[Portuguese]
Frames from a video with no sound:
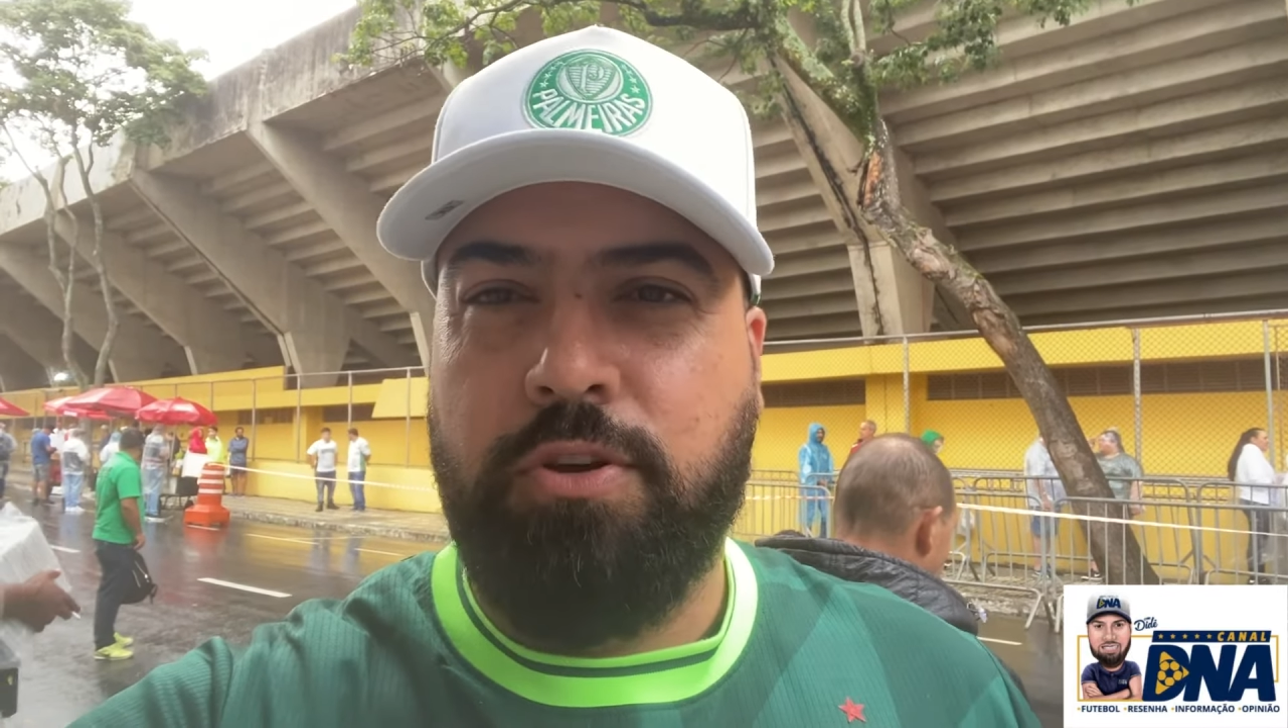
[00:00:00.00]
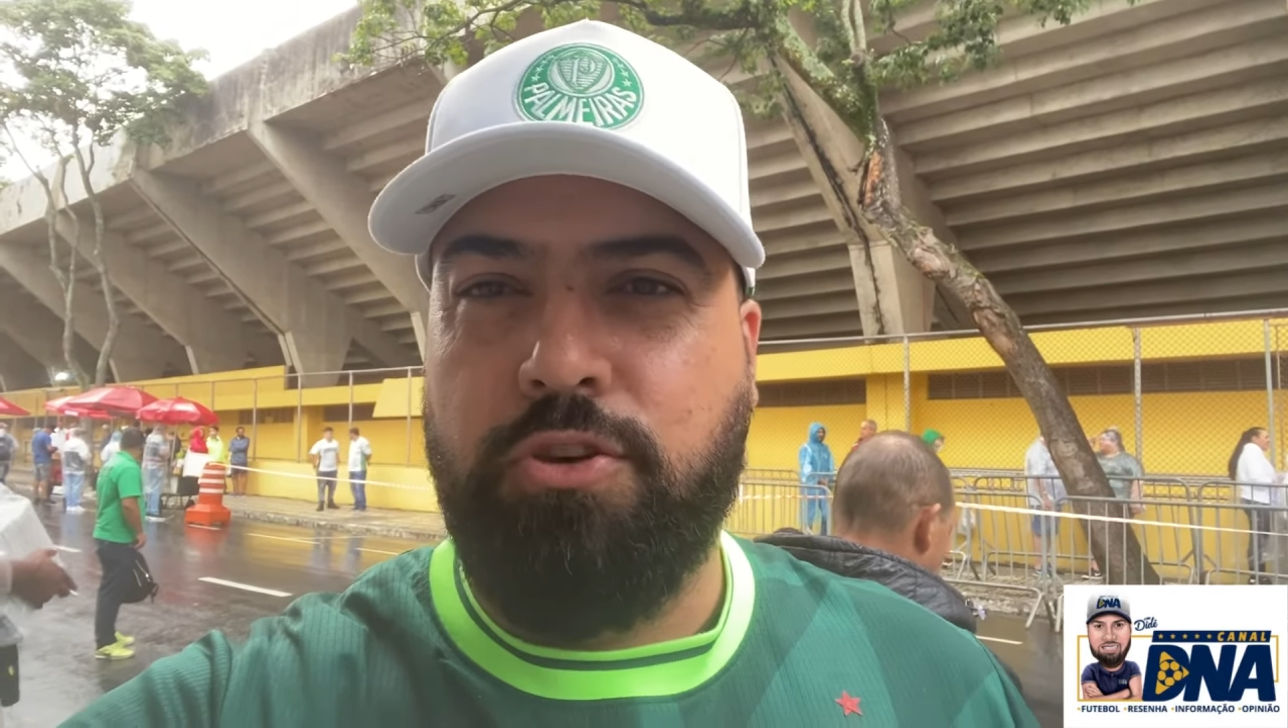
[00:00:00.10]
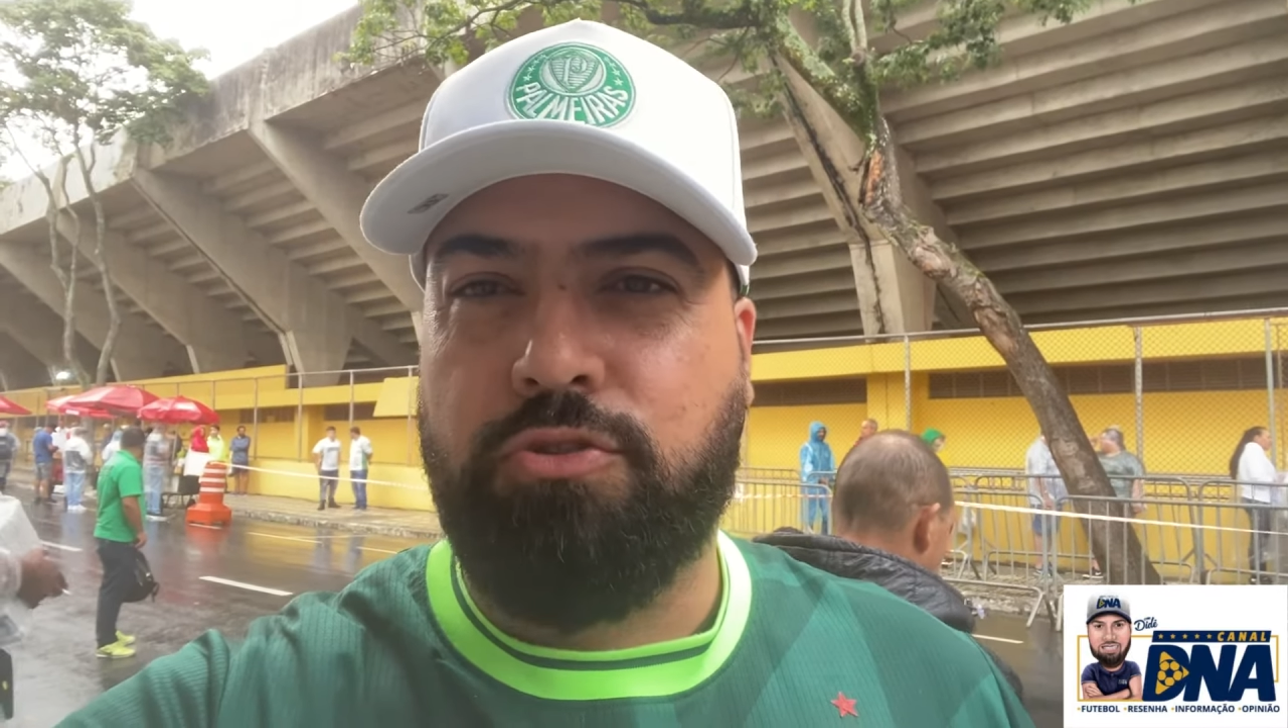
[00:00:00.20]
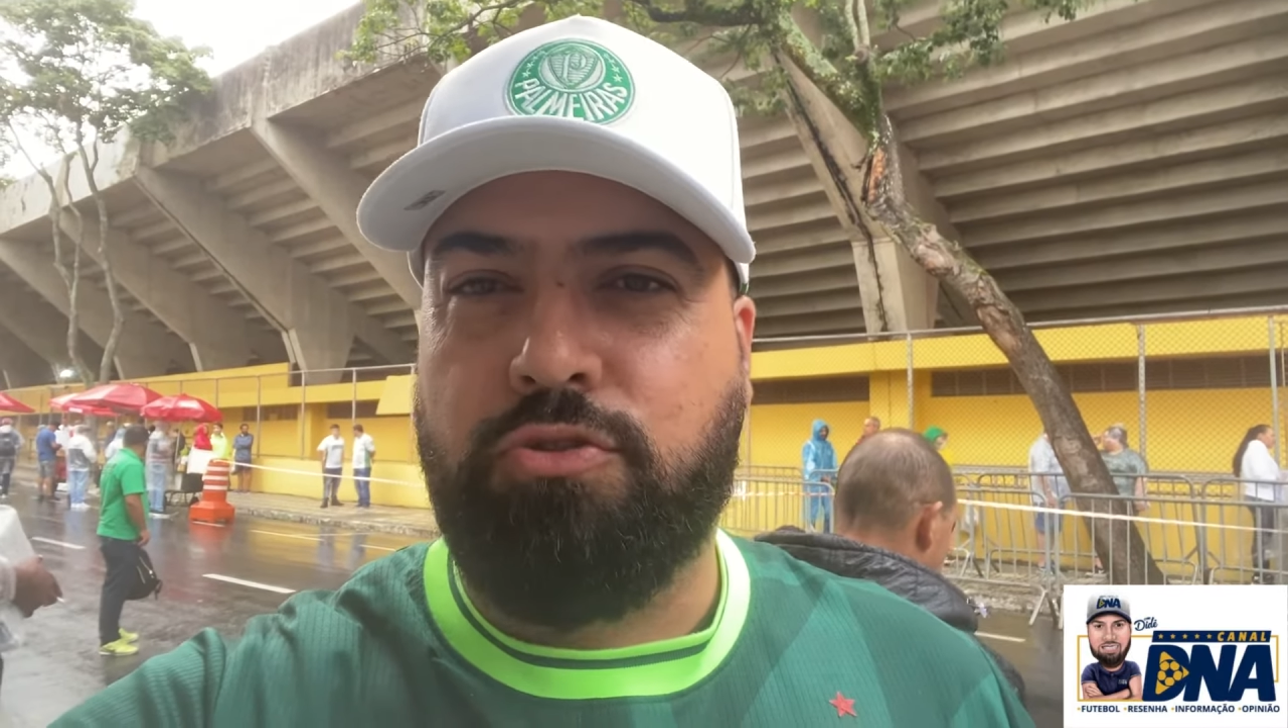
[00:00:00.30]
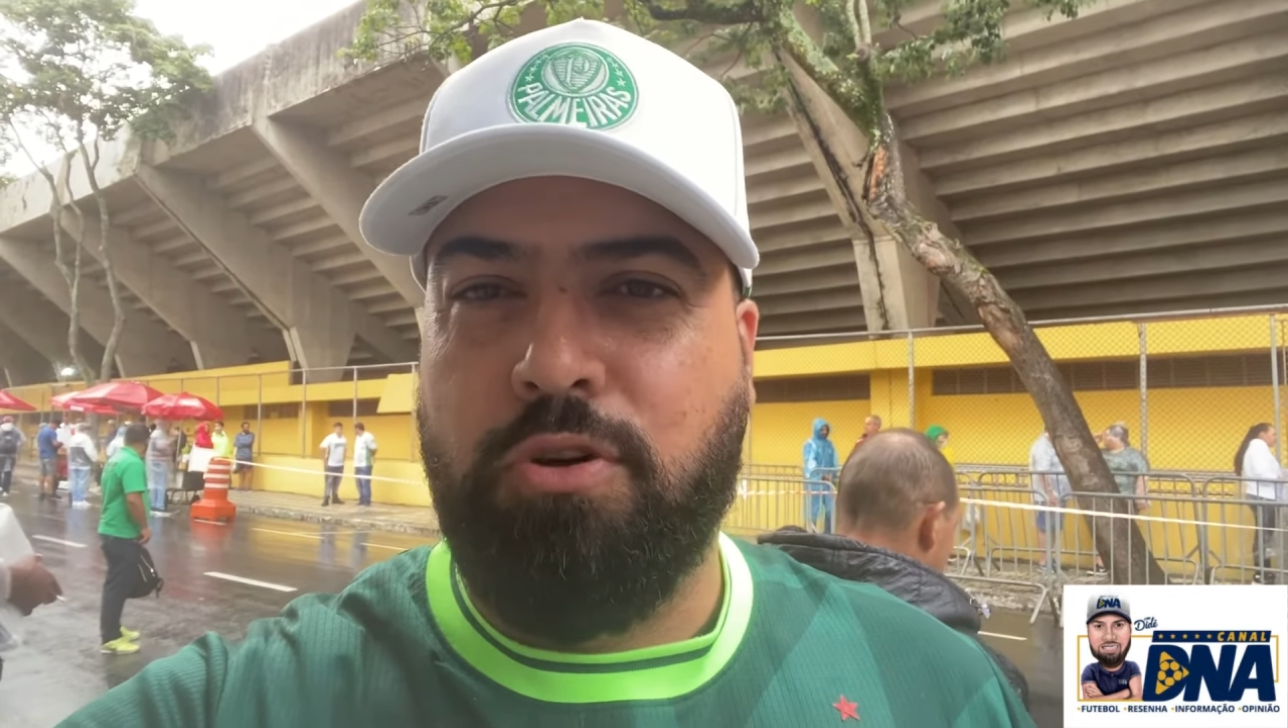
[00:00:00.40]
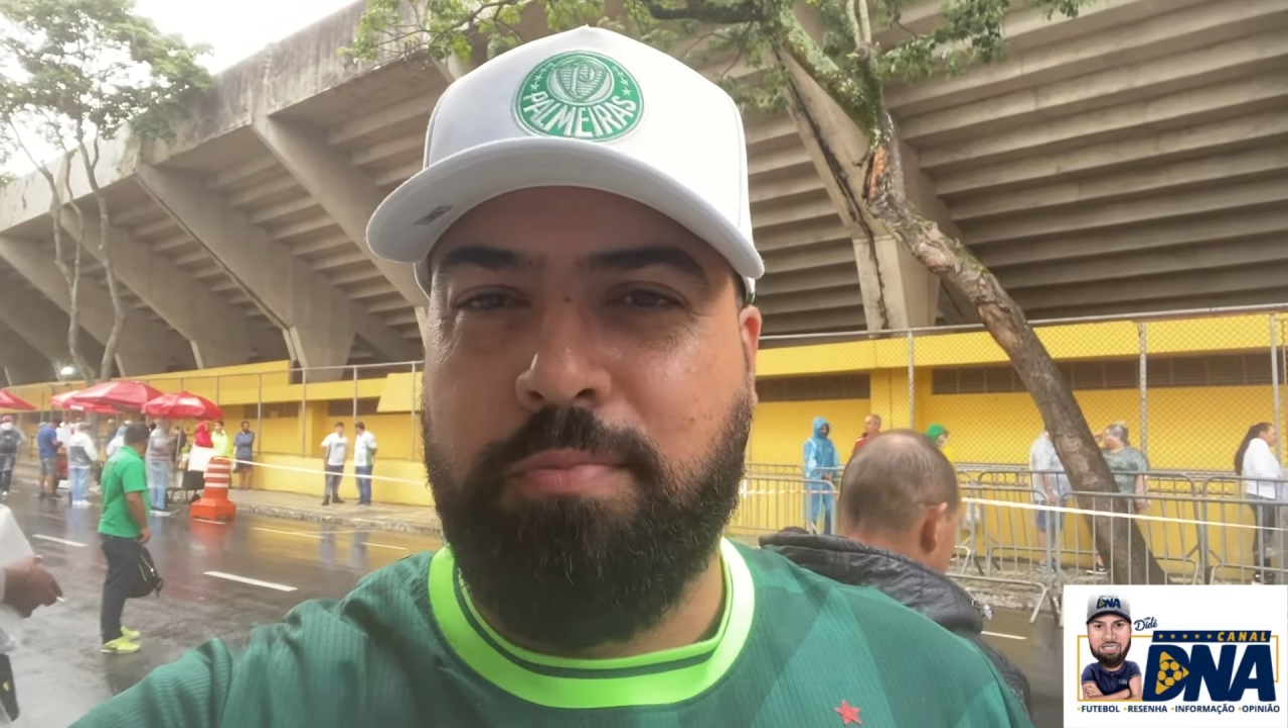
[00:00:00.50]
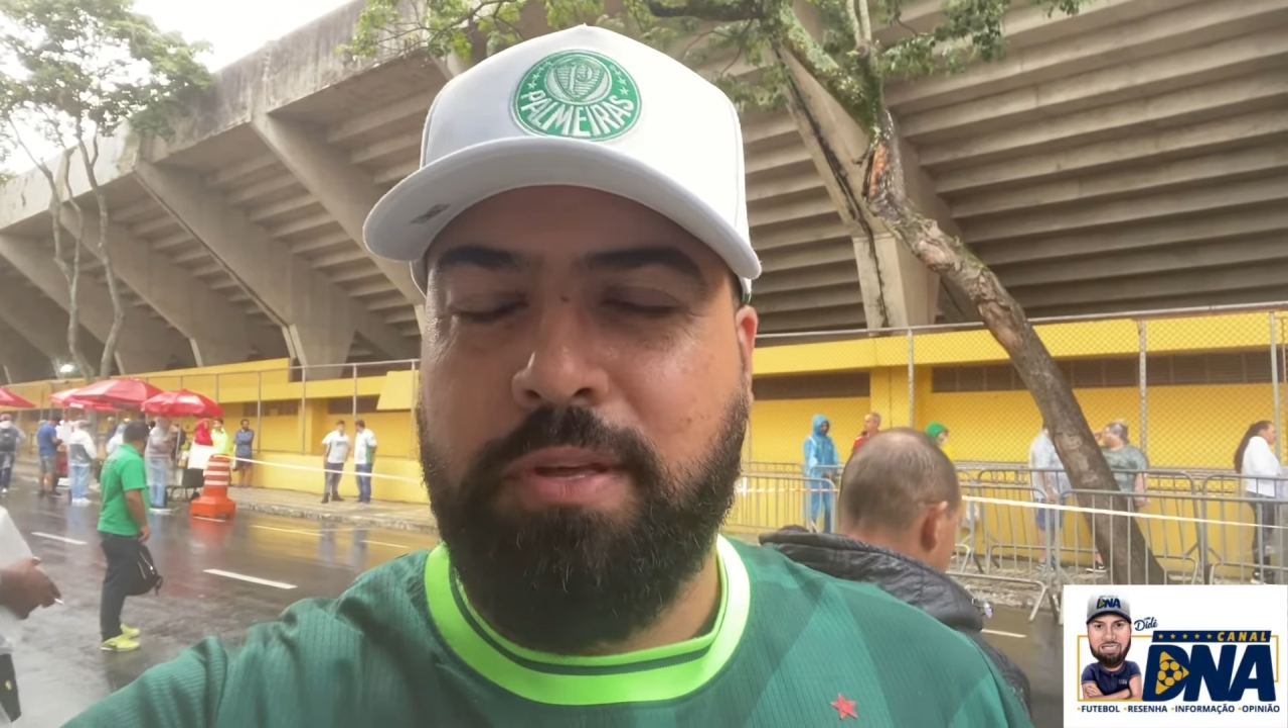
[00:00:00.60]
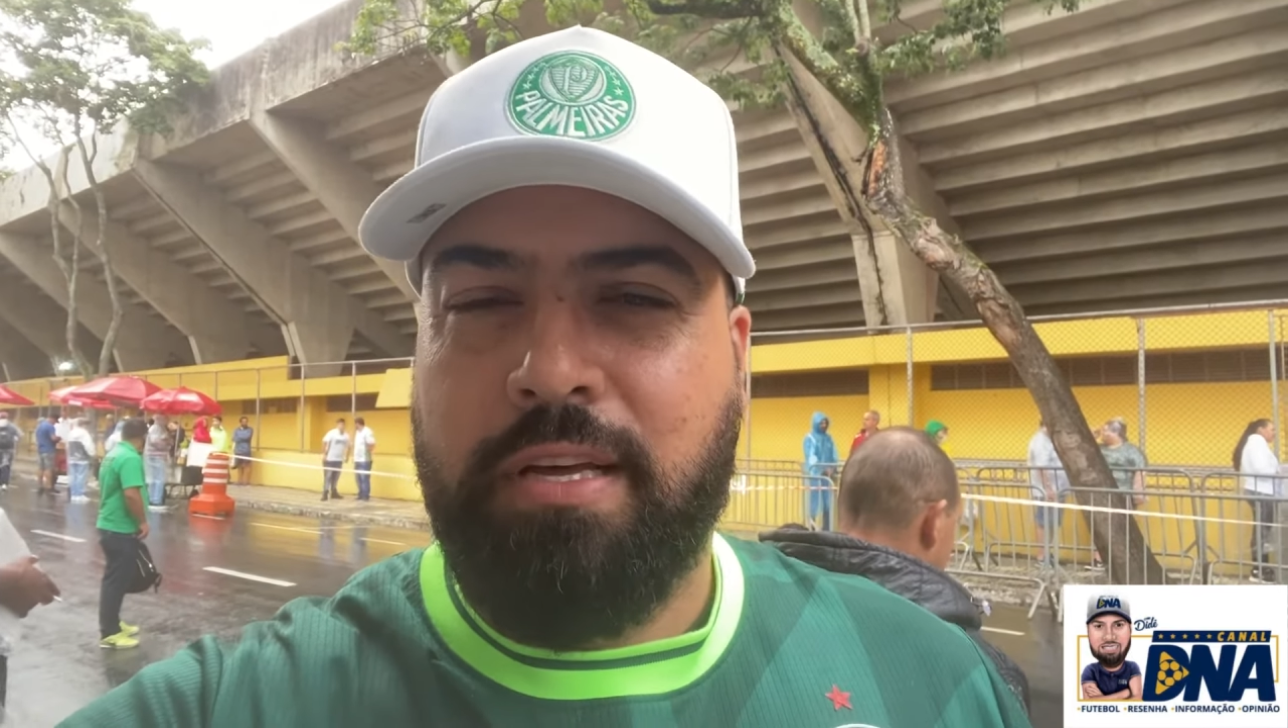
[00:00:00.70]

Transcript: YouTube